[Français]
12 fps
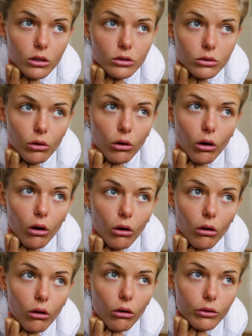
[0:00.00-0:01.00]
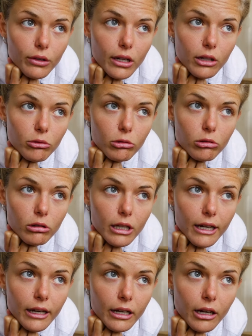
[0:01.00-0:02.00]
je suis encore en train de
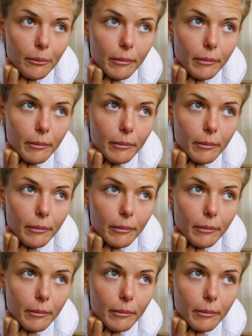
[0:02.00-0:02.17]
guérir.